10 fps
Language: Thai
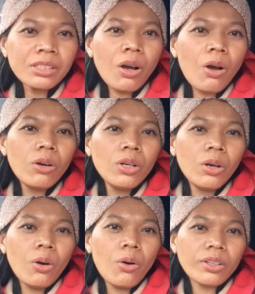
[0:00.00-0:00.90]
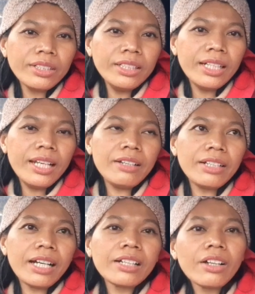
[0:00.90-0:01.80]
ก็ 6 เดือนแล้ว
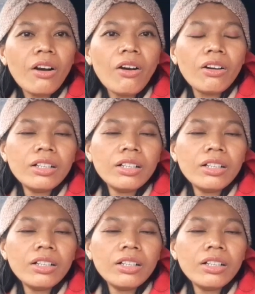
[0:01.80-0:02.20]
นะคะก็